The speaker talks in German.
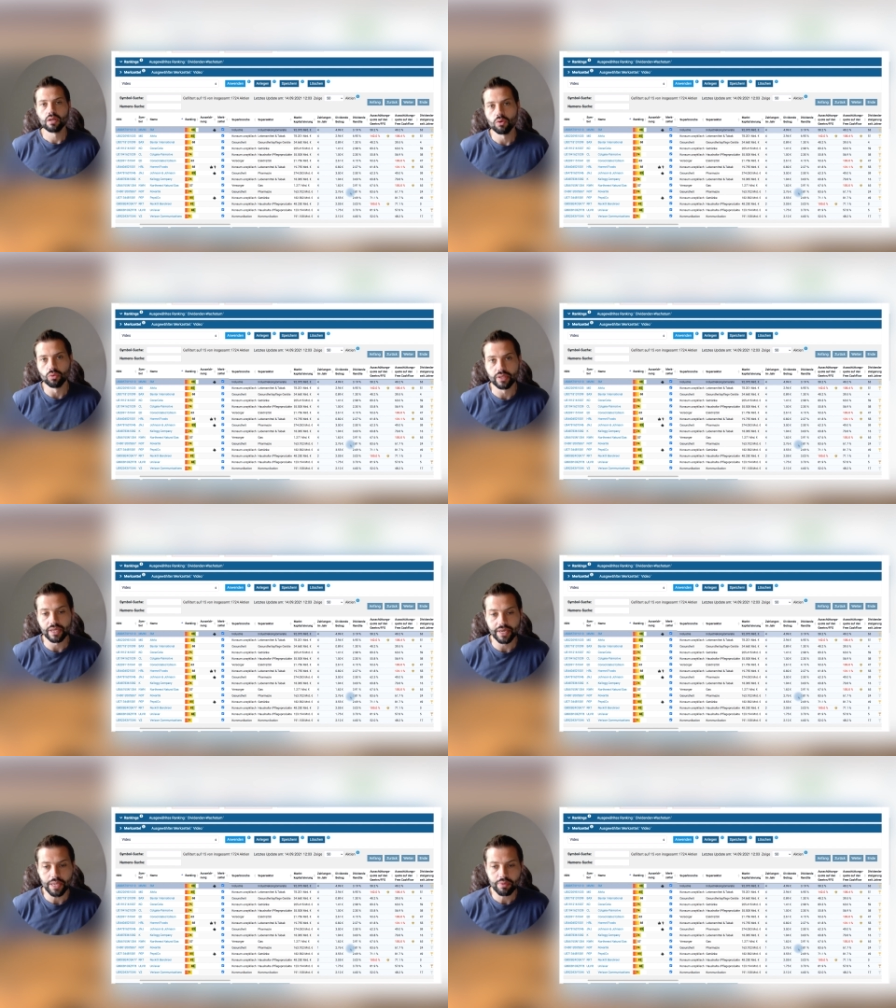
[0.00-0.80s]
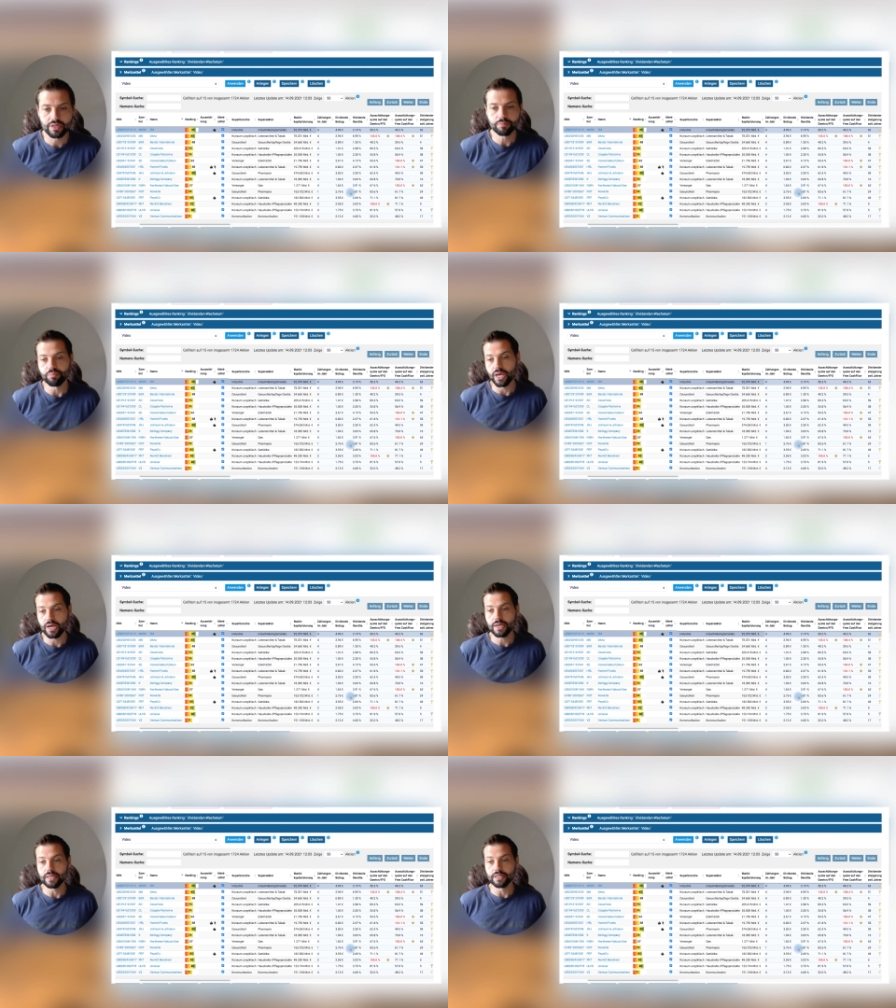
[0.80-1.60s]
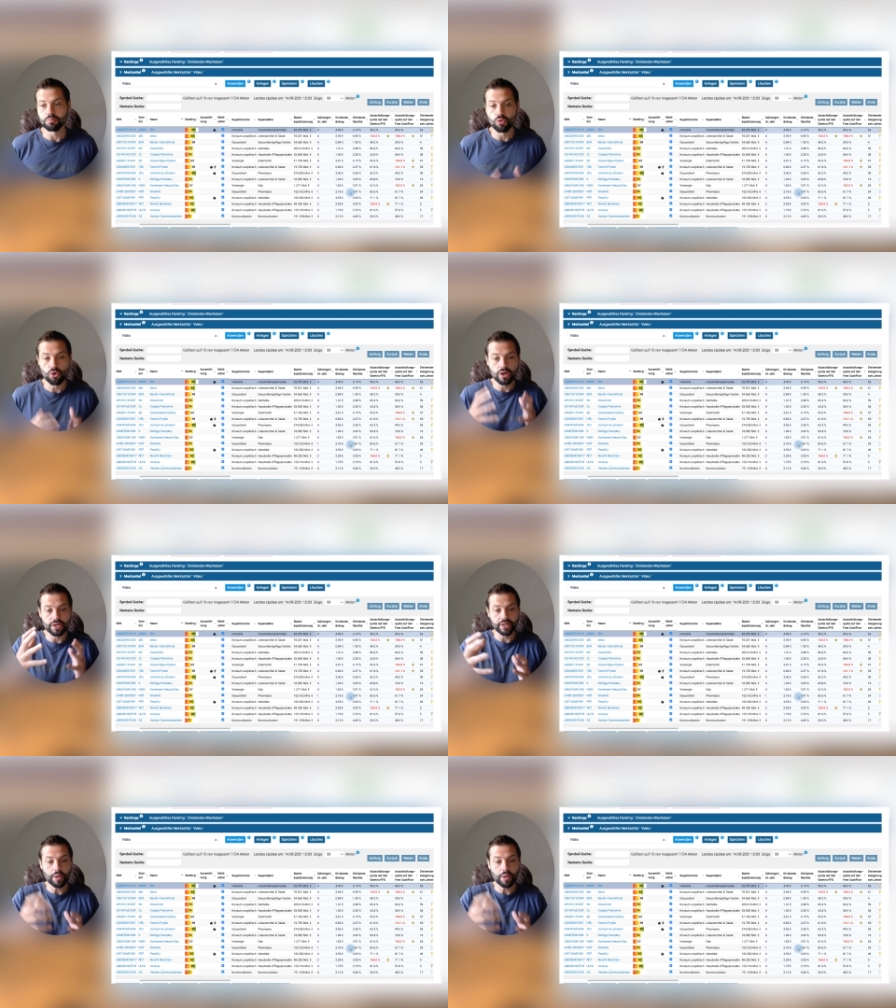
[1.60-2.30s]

Unternehmen. Ja, es ist möglich.